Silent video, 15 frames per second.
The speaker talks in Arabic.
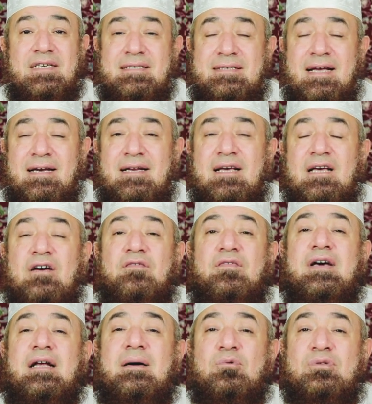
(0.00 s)
إذا
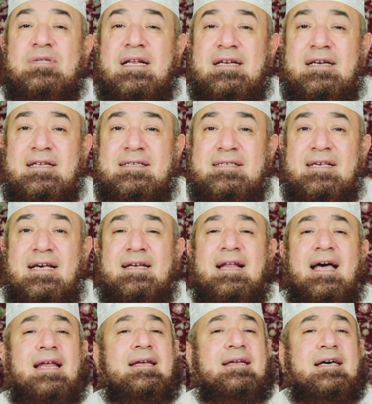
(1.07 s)
فلا بد للإنسان
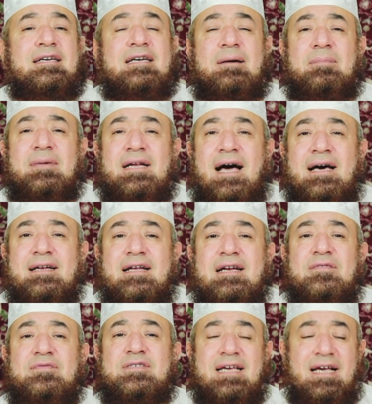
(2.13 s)
ألا يأمن على
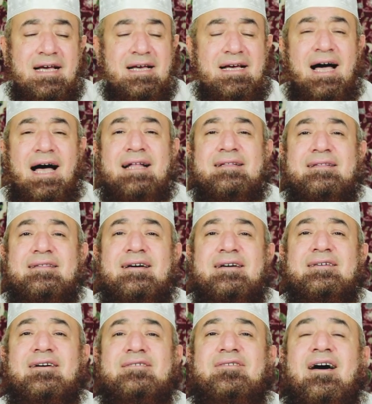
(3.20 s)
نفسه
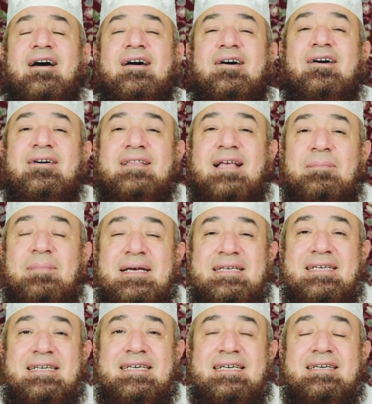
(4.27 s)
حتى يضع
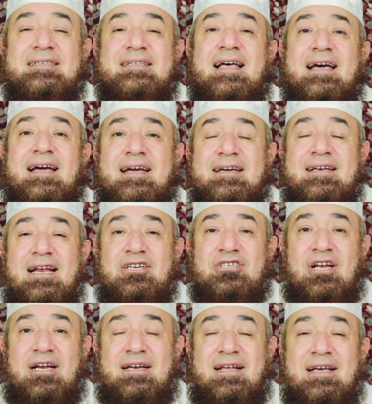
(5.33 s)
قدميه داخل
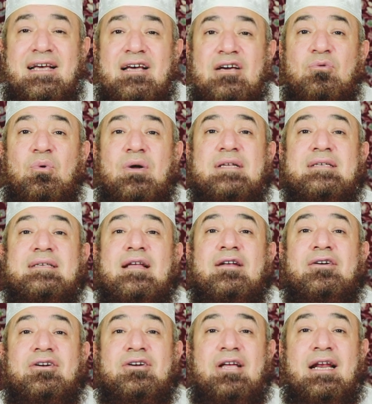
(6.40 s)
الجنة
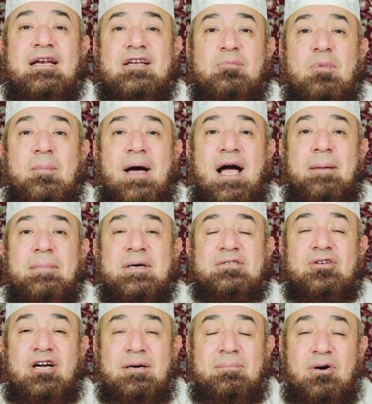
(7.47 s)
ولذلك قيل للإمام
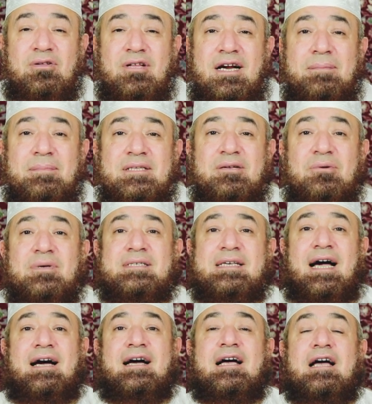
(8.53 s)
أحمد رحمه الله رحمة
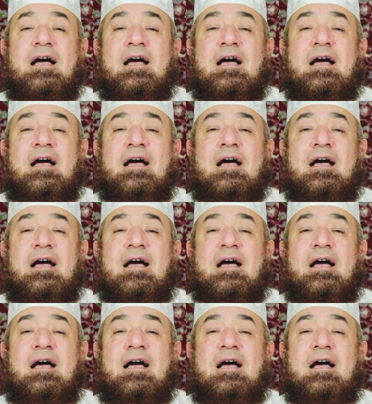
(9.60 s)
واسعة